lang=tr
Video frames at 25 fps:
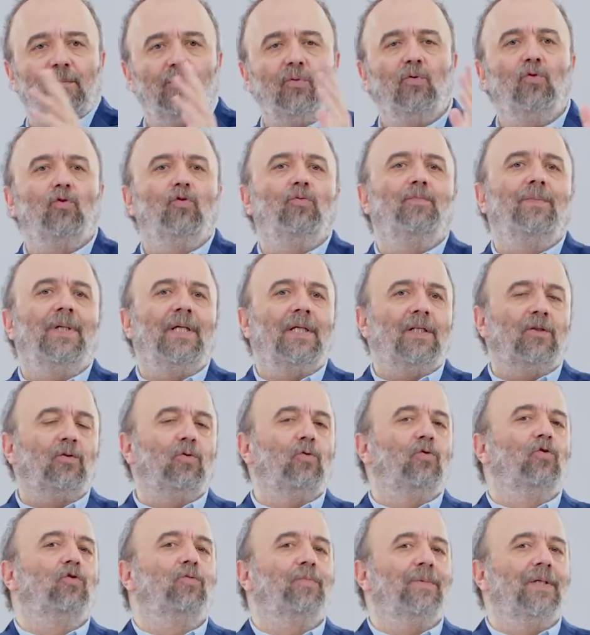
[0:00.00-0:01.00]
Bu cümleyi hiç
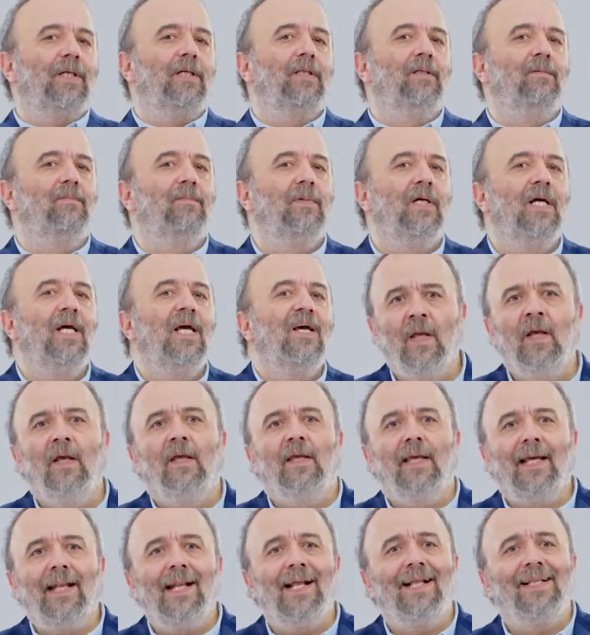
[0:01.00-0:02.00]
unutmayalım.
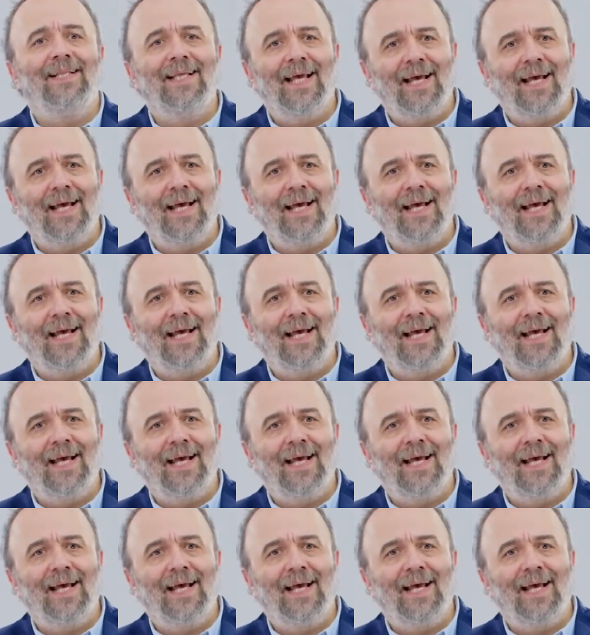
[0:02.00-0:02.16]
Genel